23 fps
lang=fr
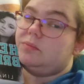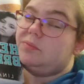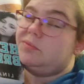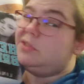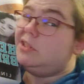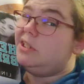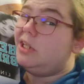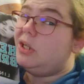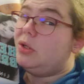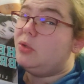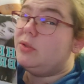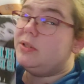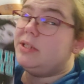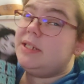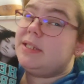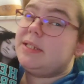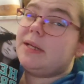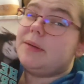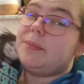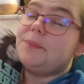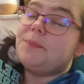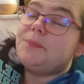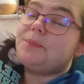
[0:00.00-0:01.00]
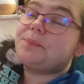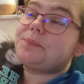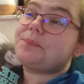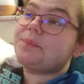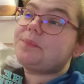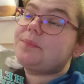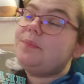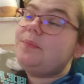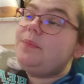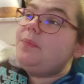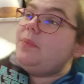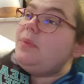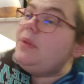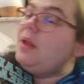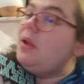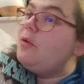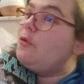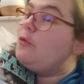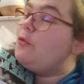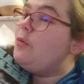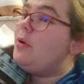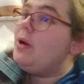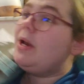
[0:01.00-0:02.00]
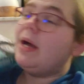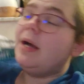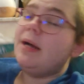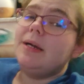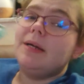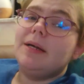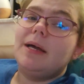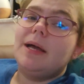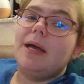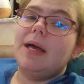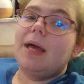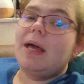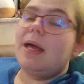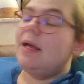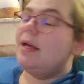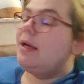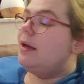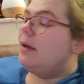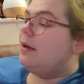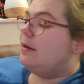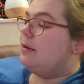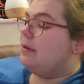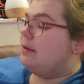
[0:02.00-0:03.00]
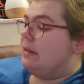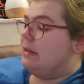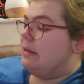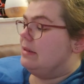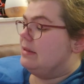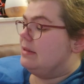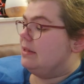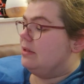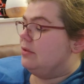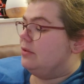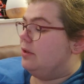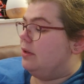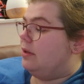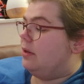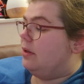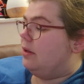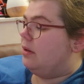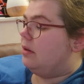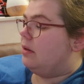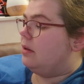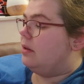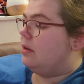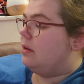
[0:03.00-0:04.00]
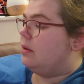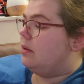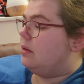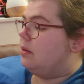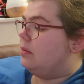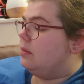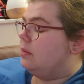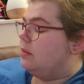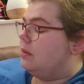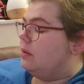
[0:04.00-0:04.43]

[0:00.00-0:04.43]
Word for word: dire le titre. Voilà, euh, c'est de euh,